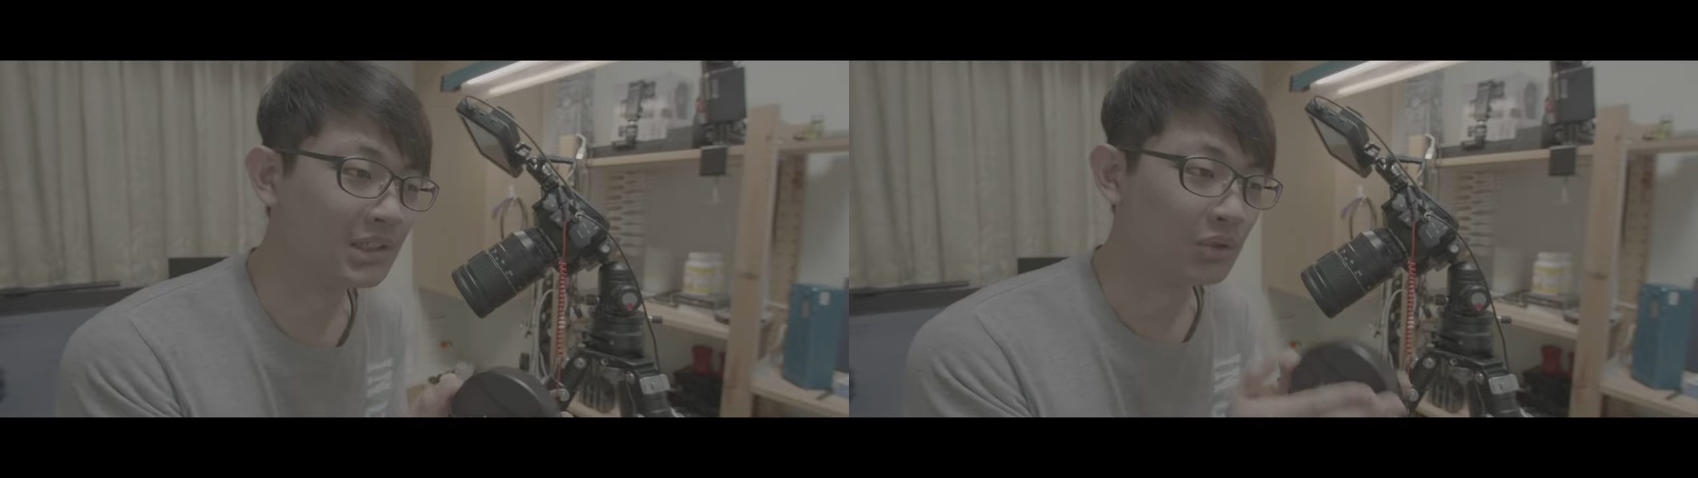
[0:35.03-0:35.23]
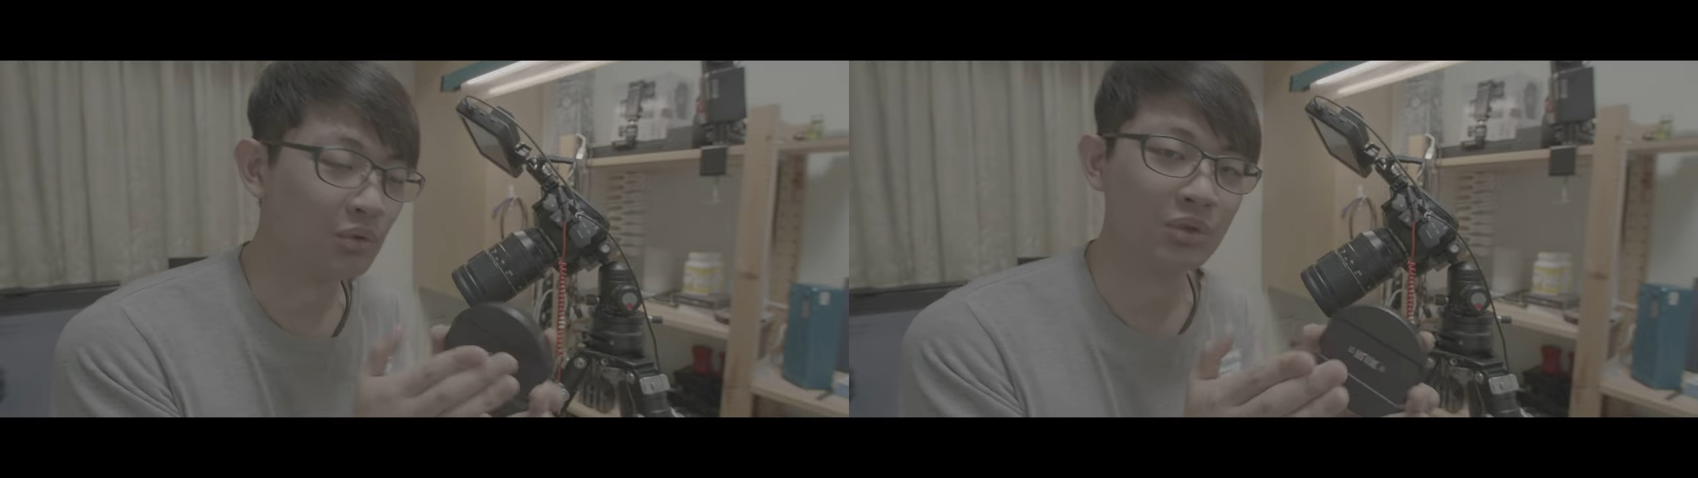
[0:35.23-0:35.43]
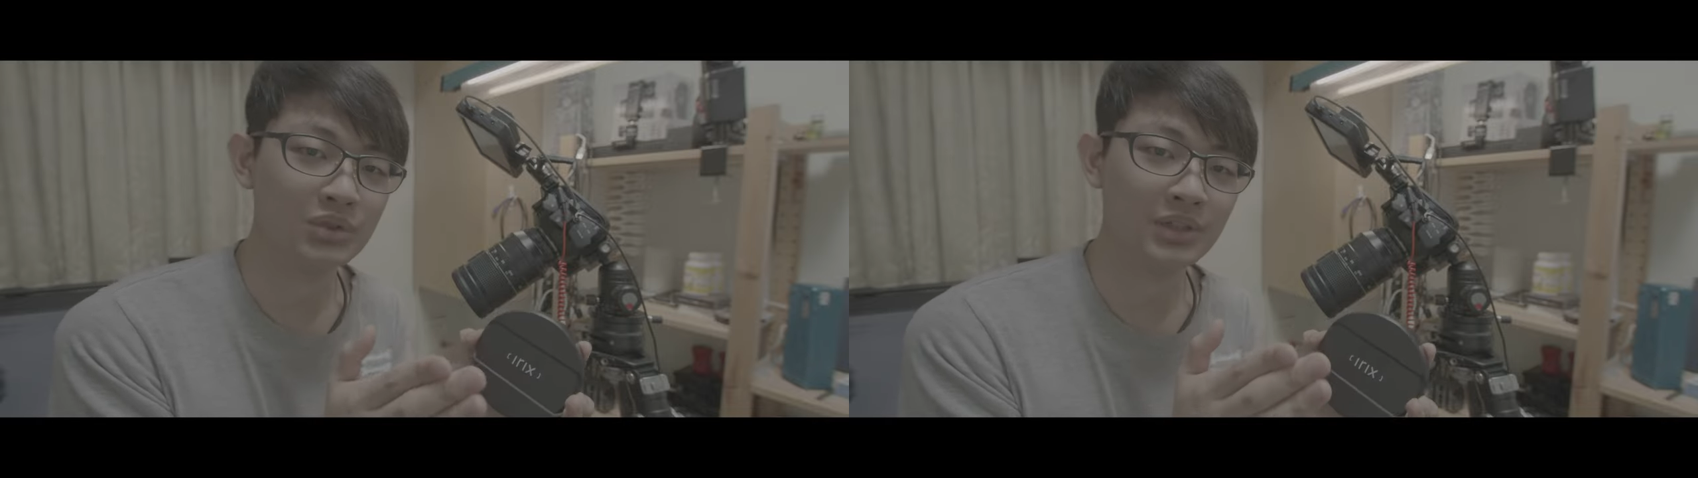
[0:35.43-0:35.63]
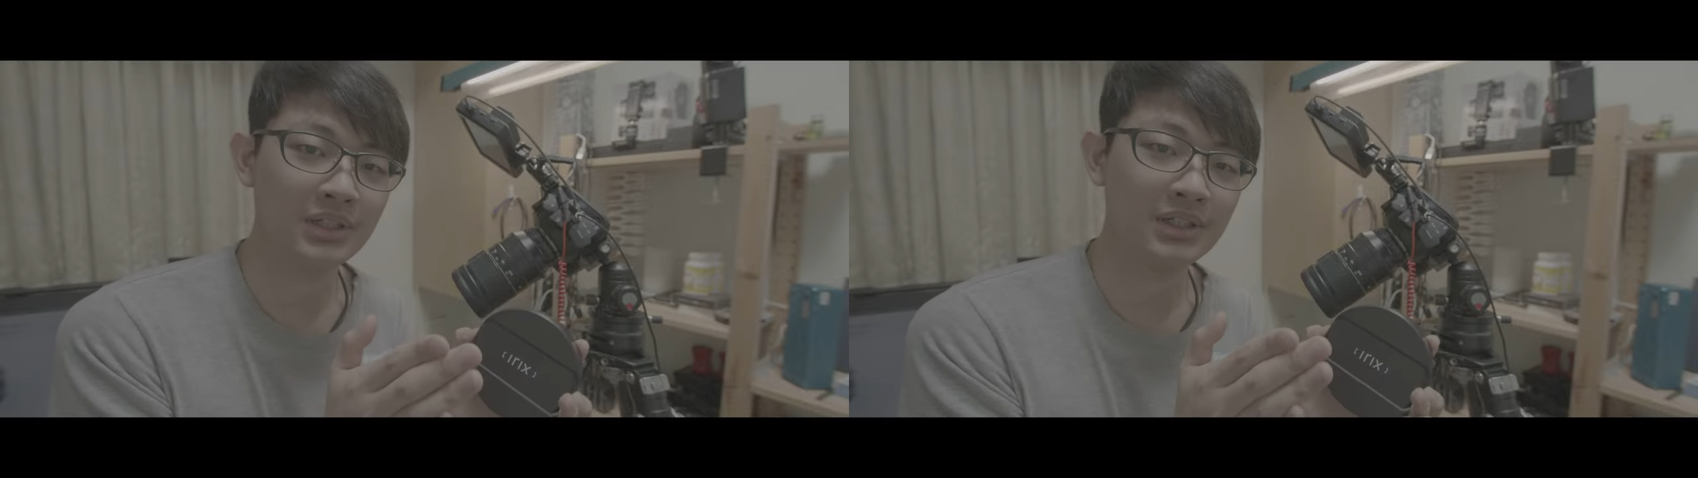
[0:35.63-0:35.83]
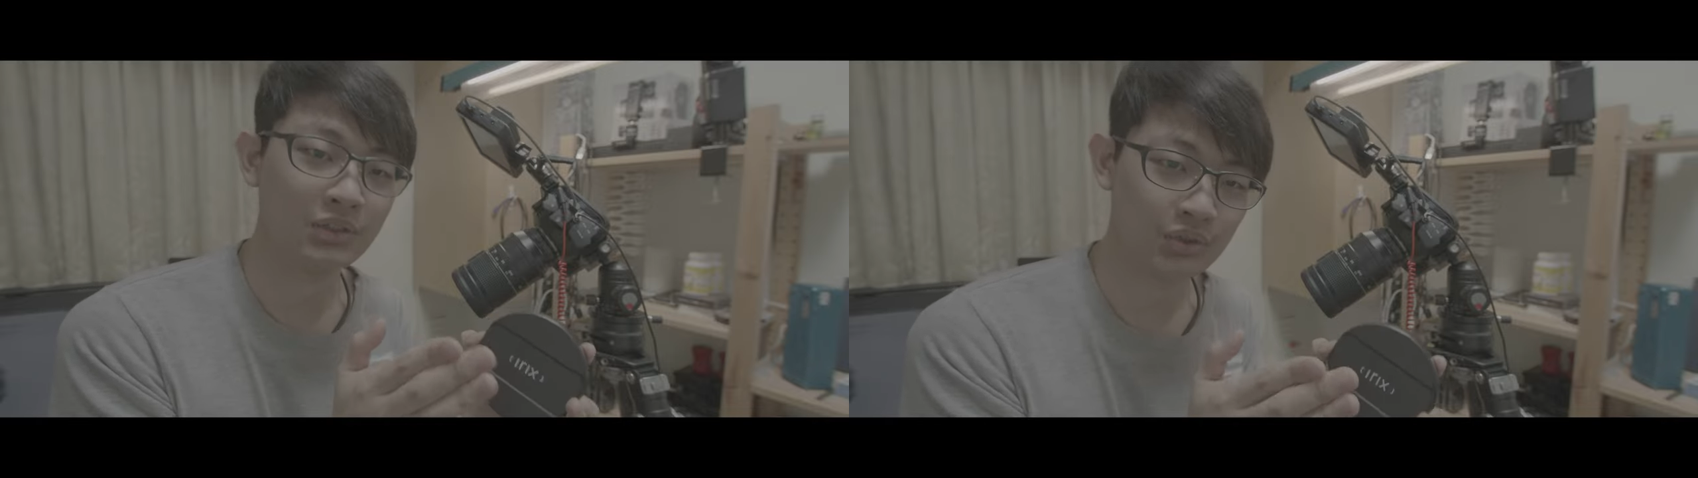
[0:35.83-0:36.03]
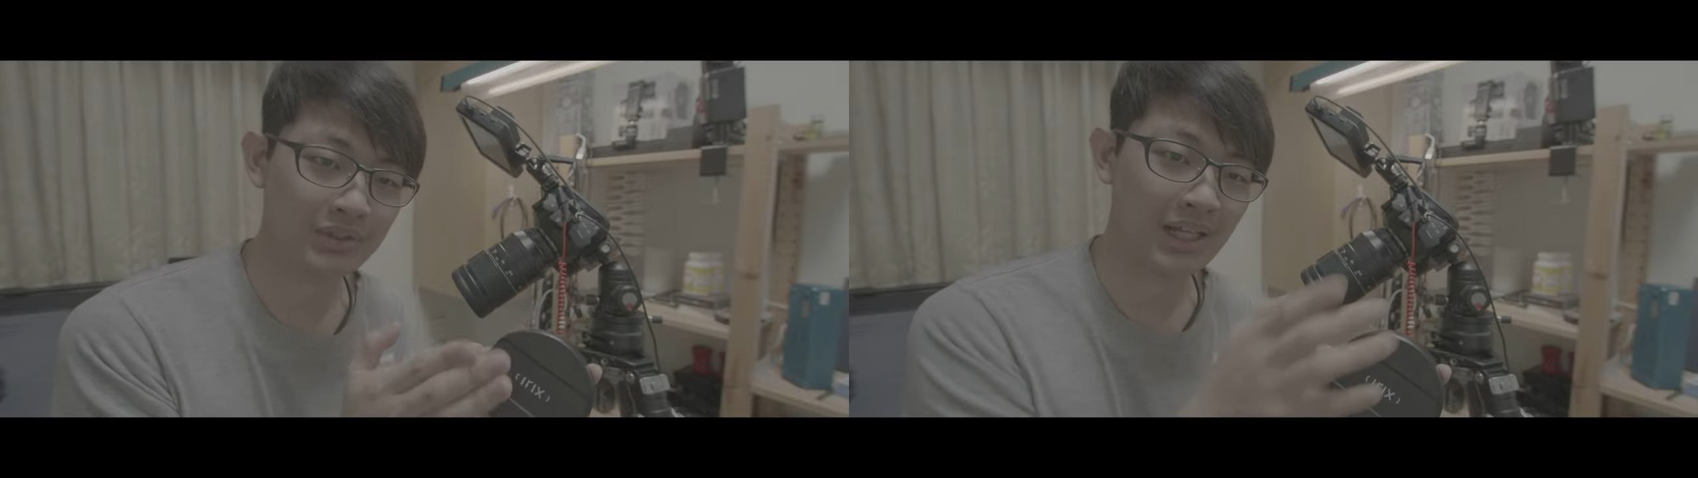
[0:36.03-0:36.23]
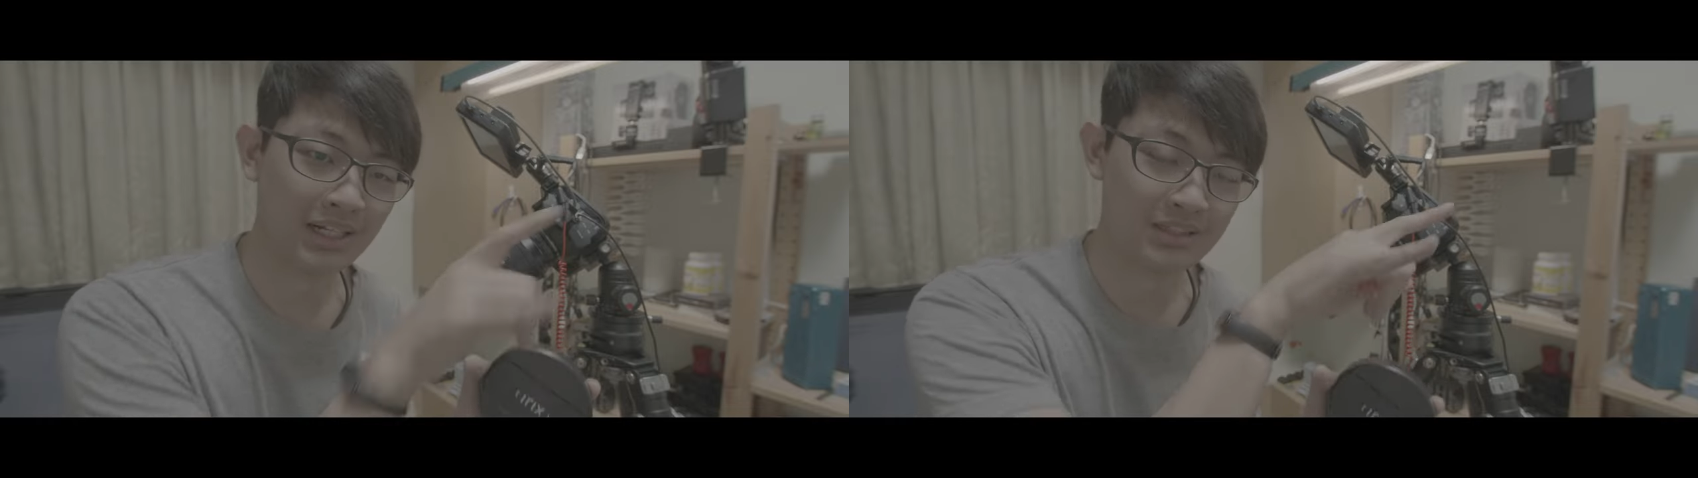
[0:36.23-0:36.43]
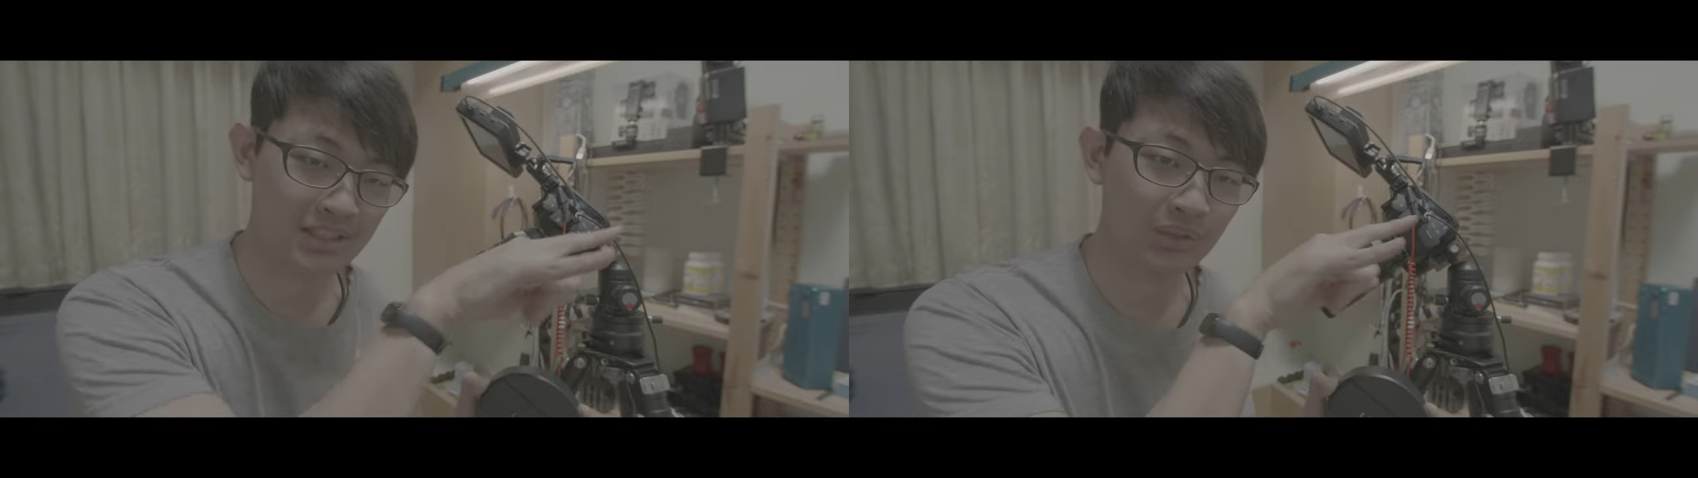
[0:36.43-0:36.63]
我觉得就是它的
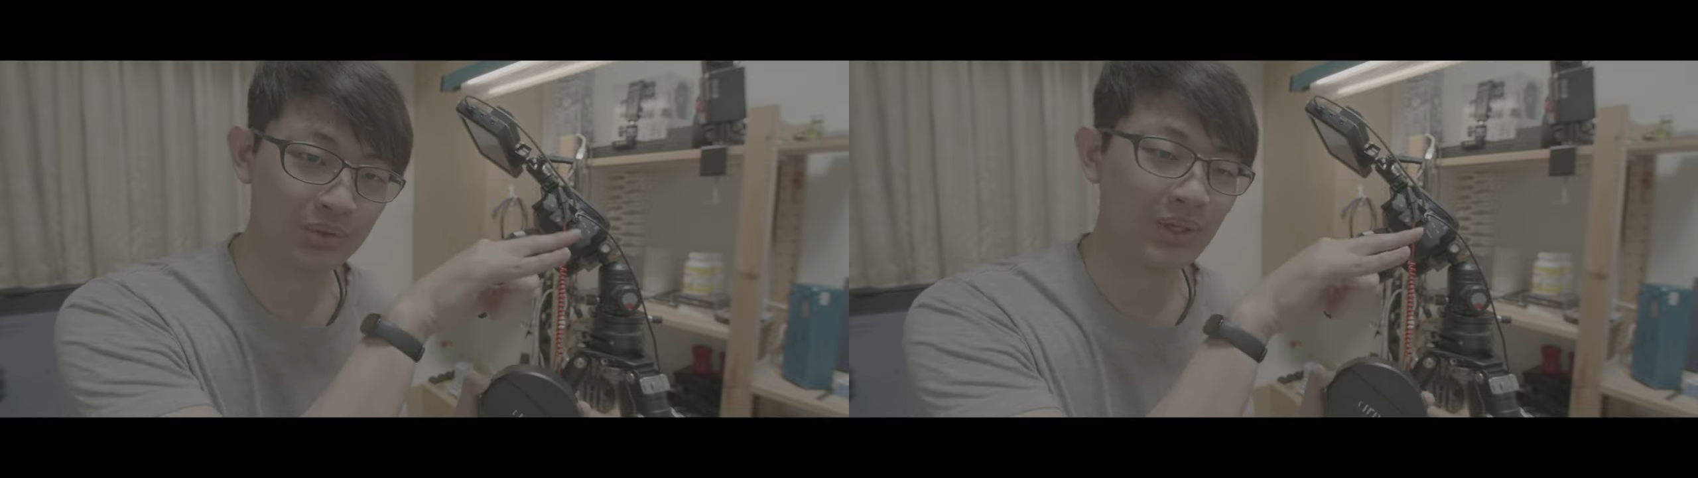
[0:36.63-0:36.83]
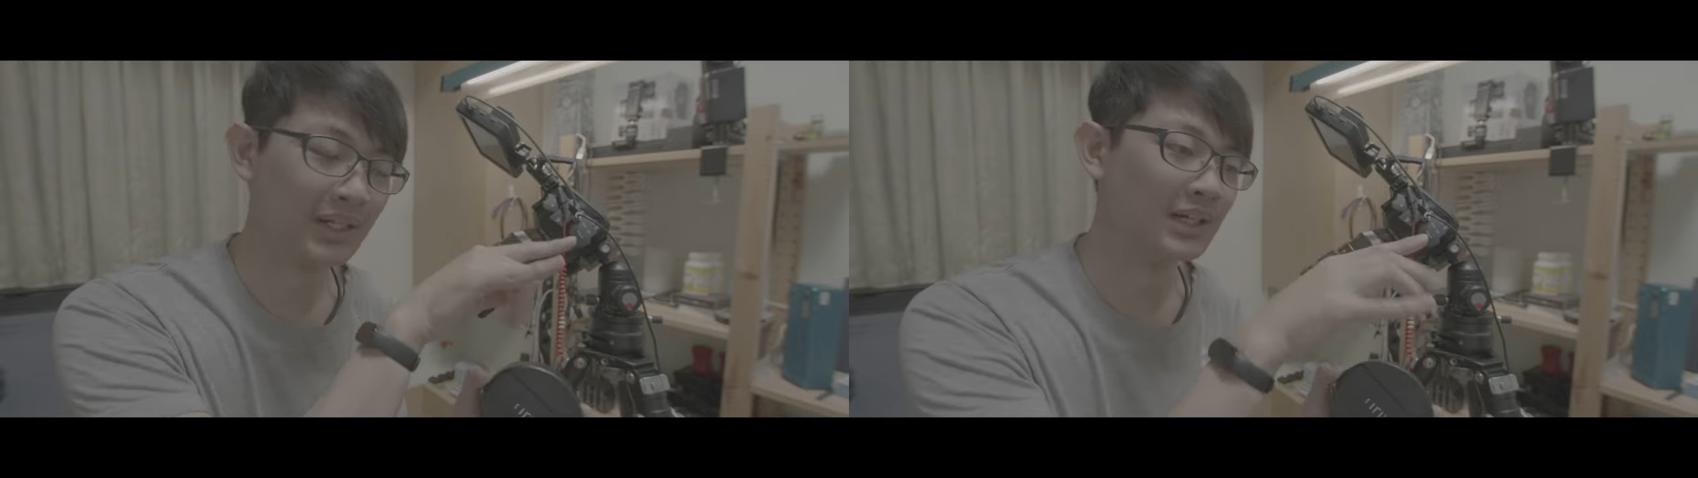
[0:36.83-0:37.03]
焦段啊，